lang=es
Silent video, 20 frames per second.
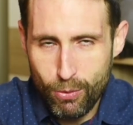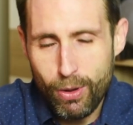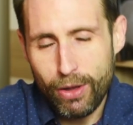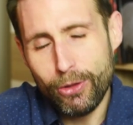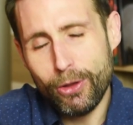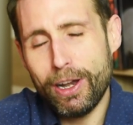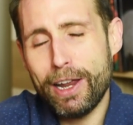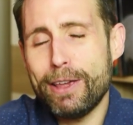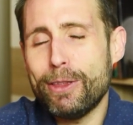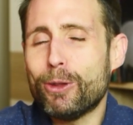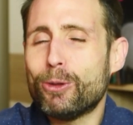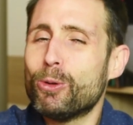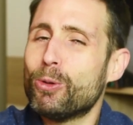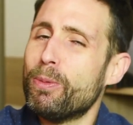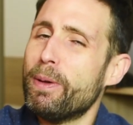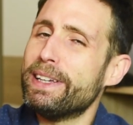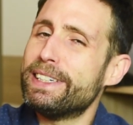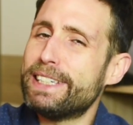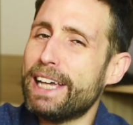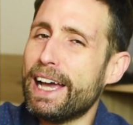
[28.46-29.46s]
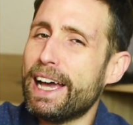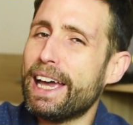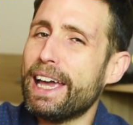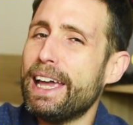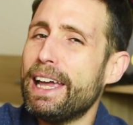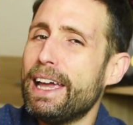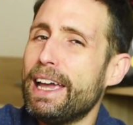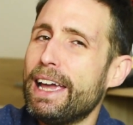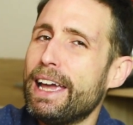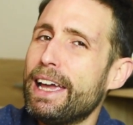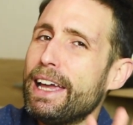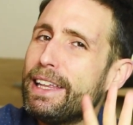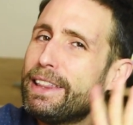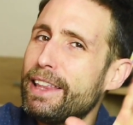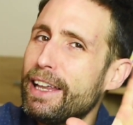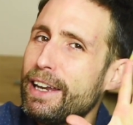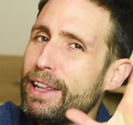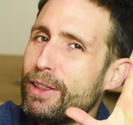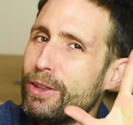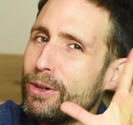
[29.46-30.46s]
Cuando he leído tu mensaje he
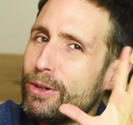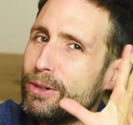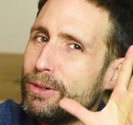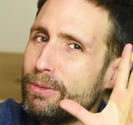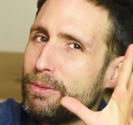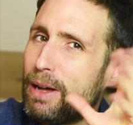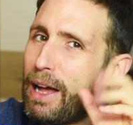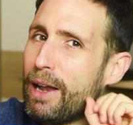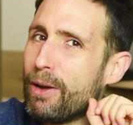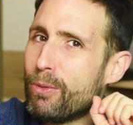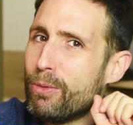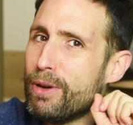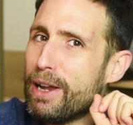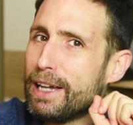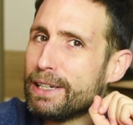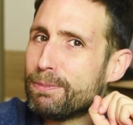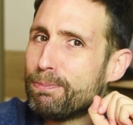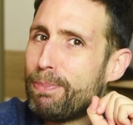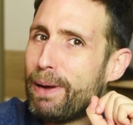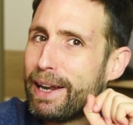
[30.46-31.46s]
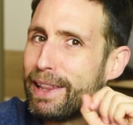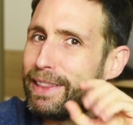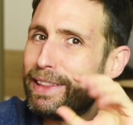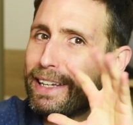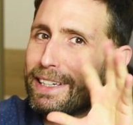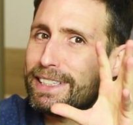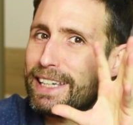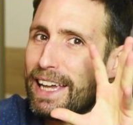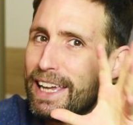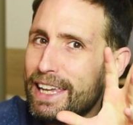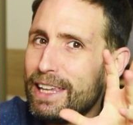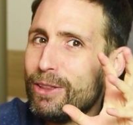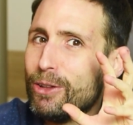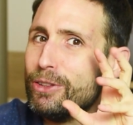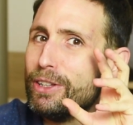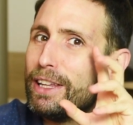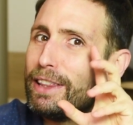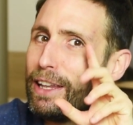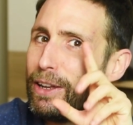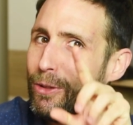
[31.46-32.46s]
tenido algunas partes ahí
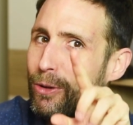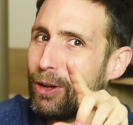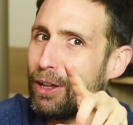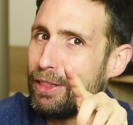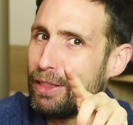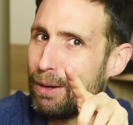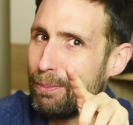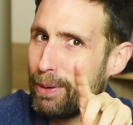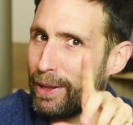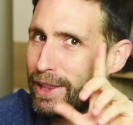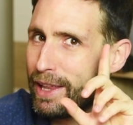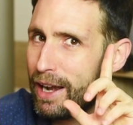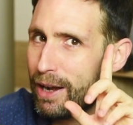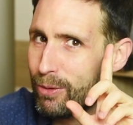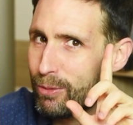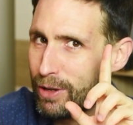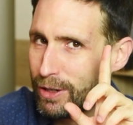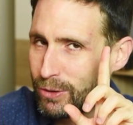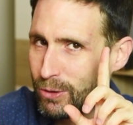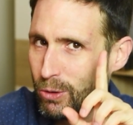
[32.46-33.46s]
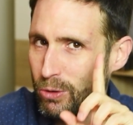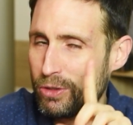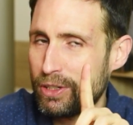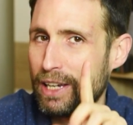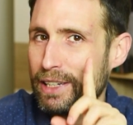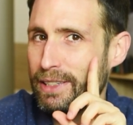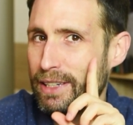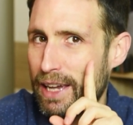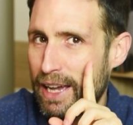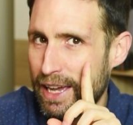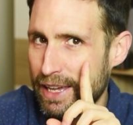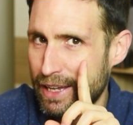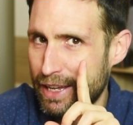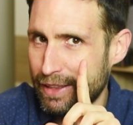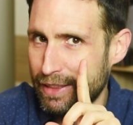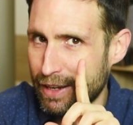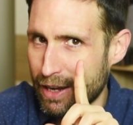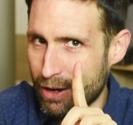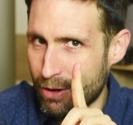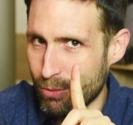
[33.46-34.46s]
donde he tenido que interpretar algunas cosas. Hay
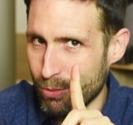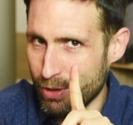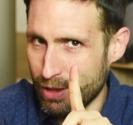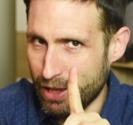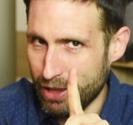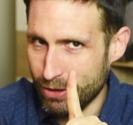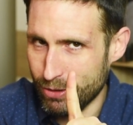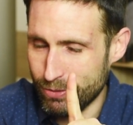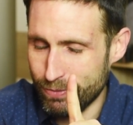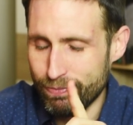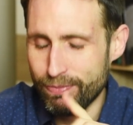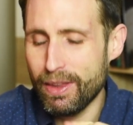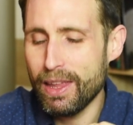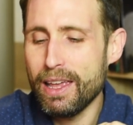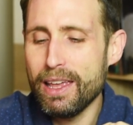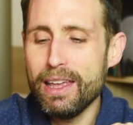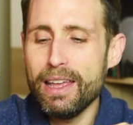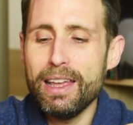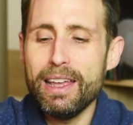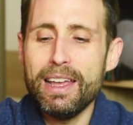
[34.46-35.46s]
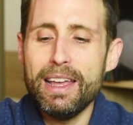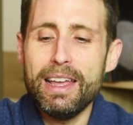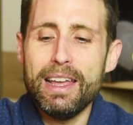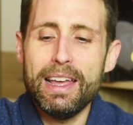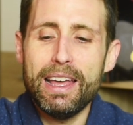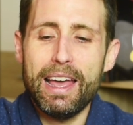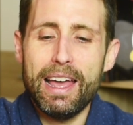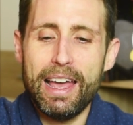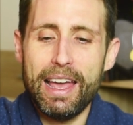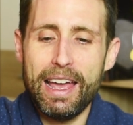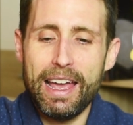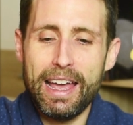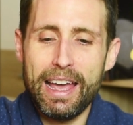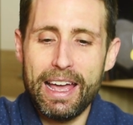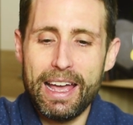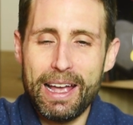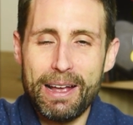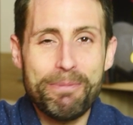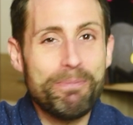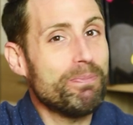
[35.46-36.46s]
que tener cuidado.
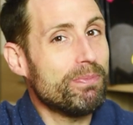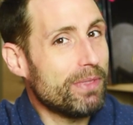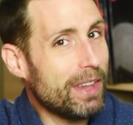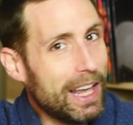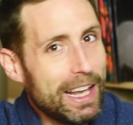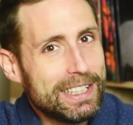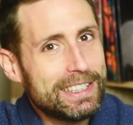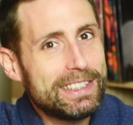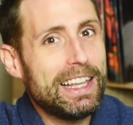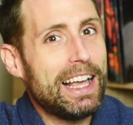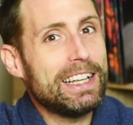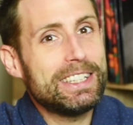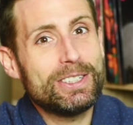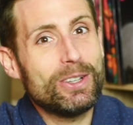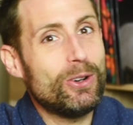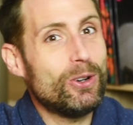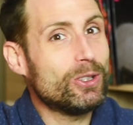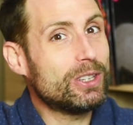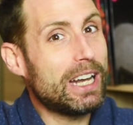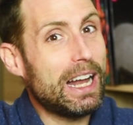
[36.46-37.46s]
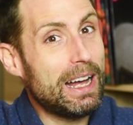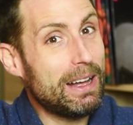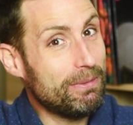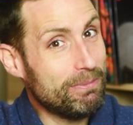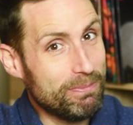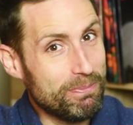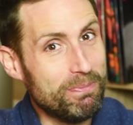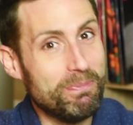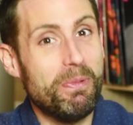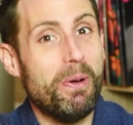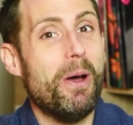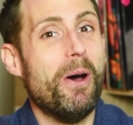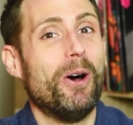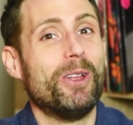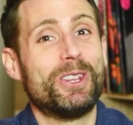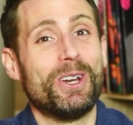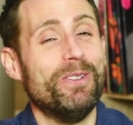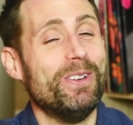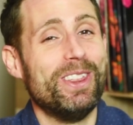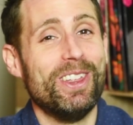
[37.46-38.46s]
Este es
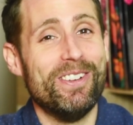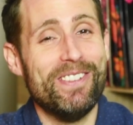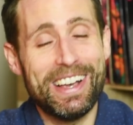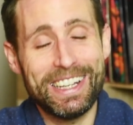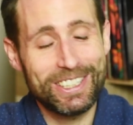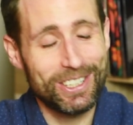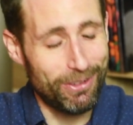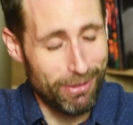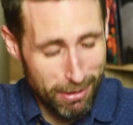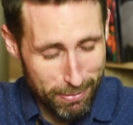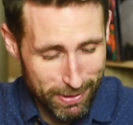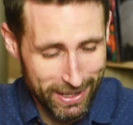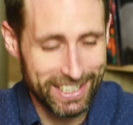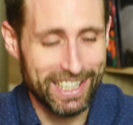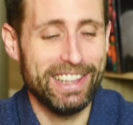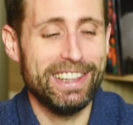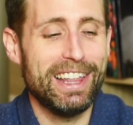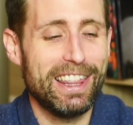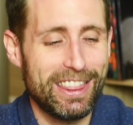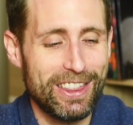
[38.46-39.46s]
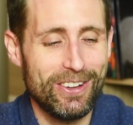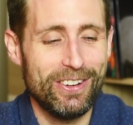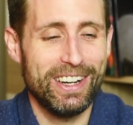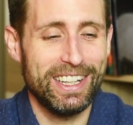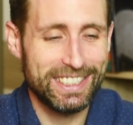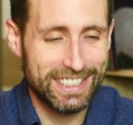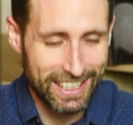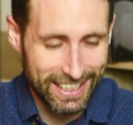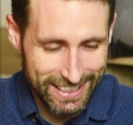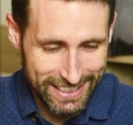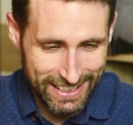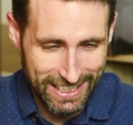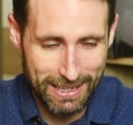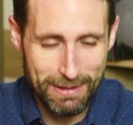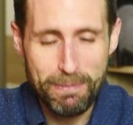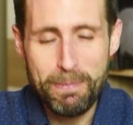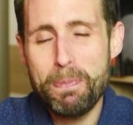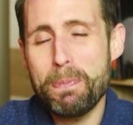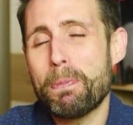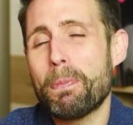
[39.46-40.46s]
otro vídeo más sobre presentaciones,
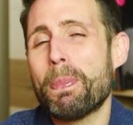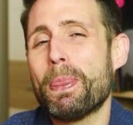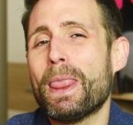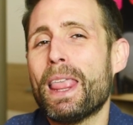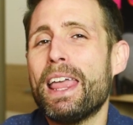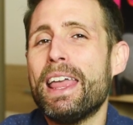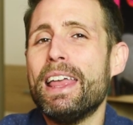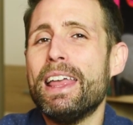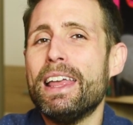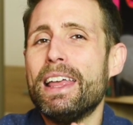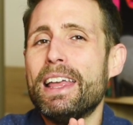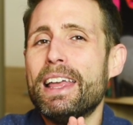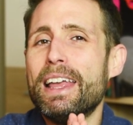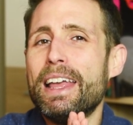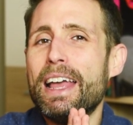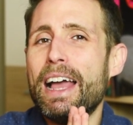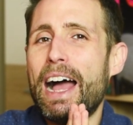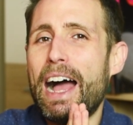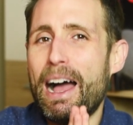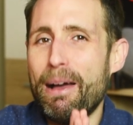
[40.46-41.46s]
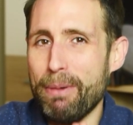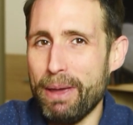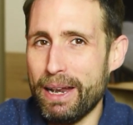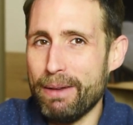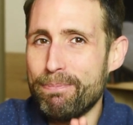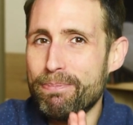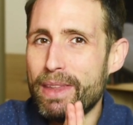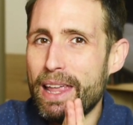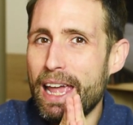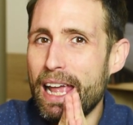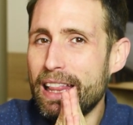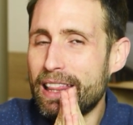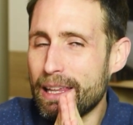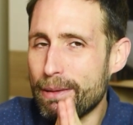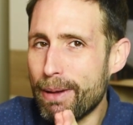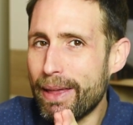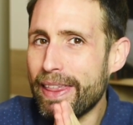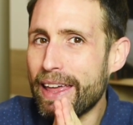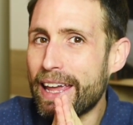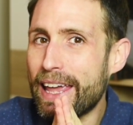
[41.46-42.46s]
sí. A ver, el
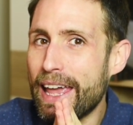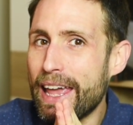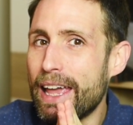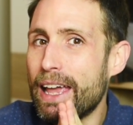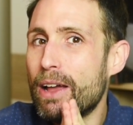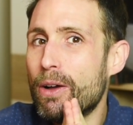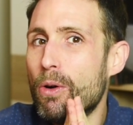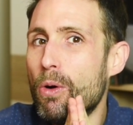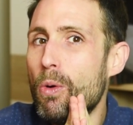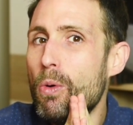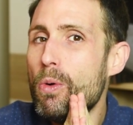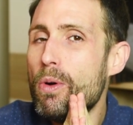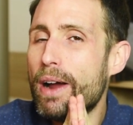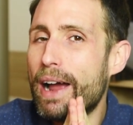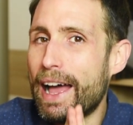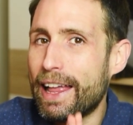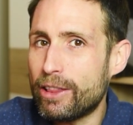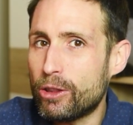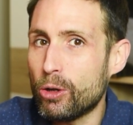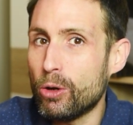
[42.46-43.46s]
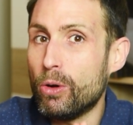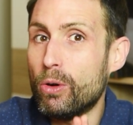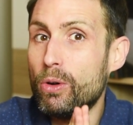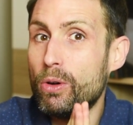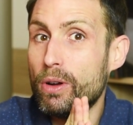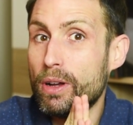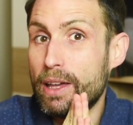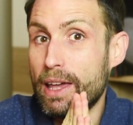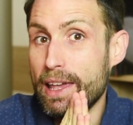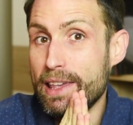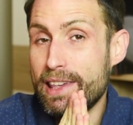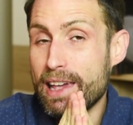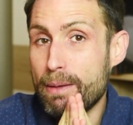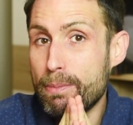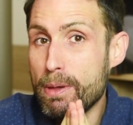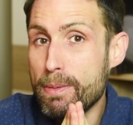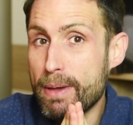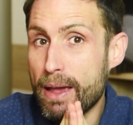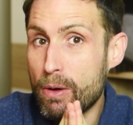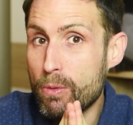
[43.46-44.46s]
tema de que un gato que ya
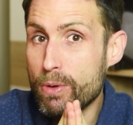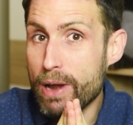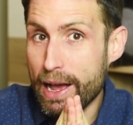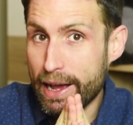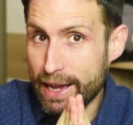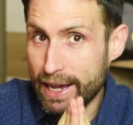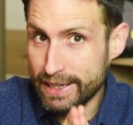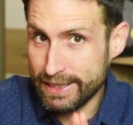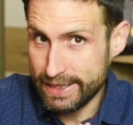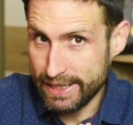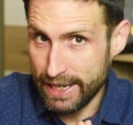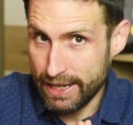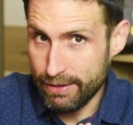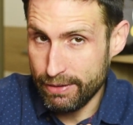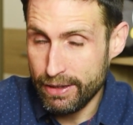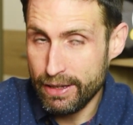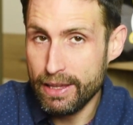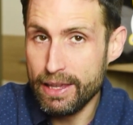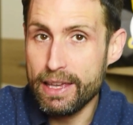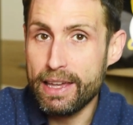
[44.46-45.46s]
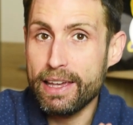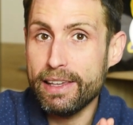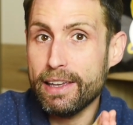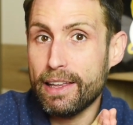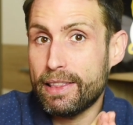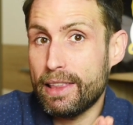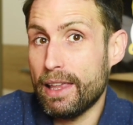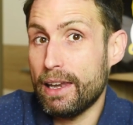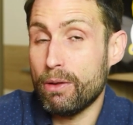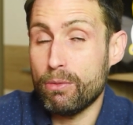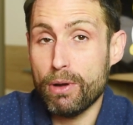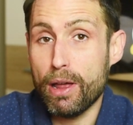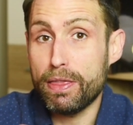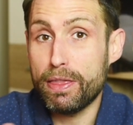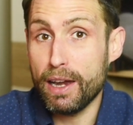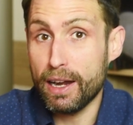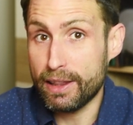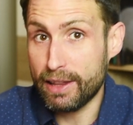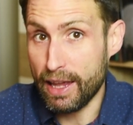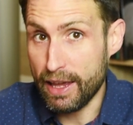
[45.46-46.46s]
vive en una casa y que ya tiene una
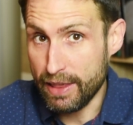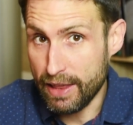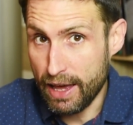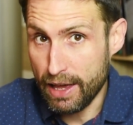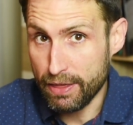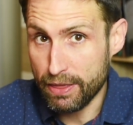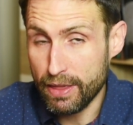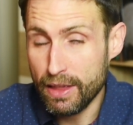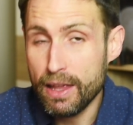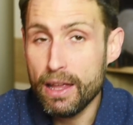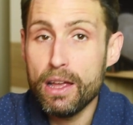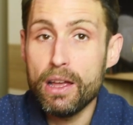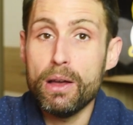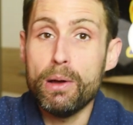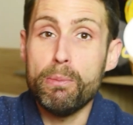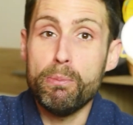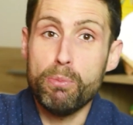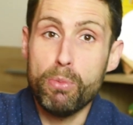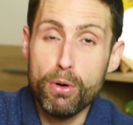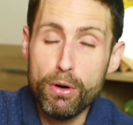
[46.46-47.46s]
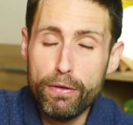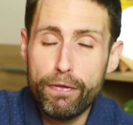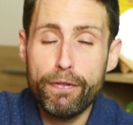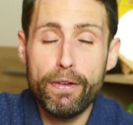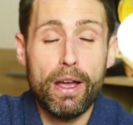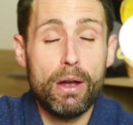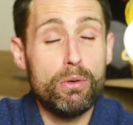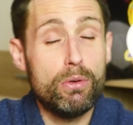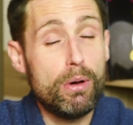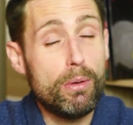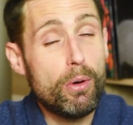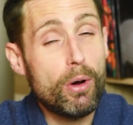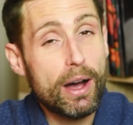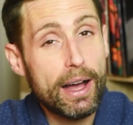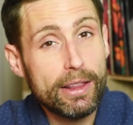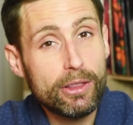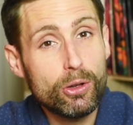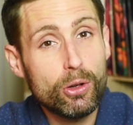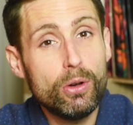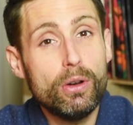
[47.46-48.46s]
cierta edad bufe a un nuevo
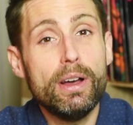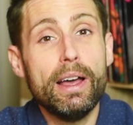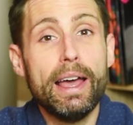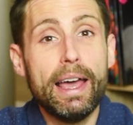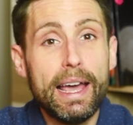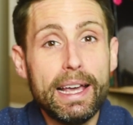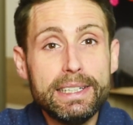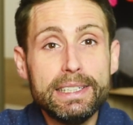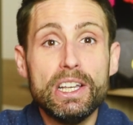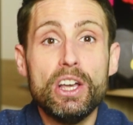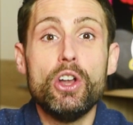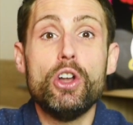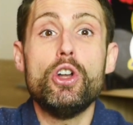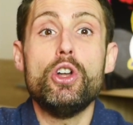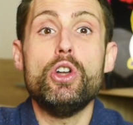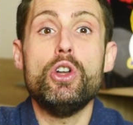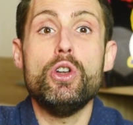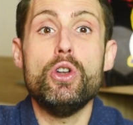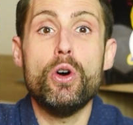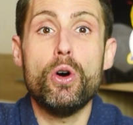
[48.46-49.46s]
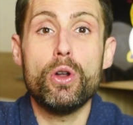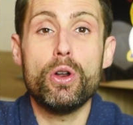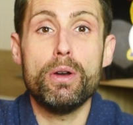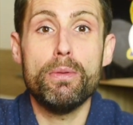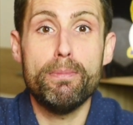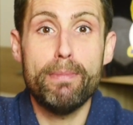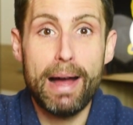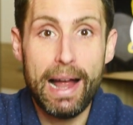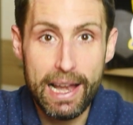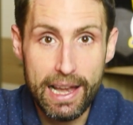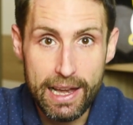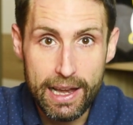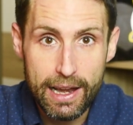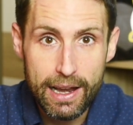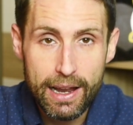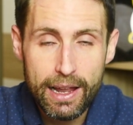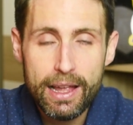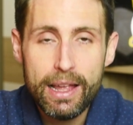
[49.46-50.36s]
gato es normal.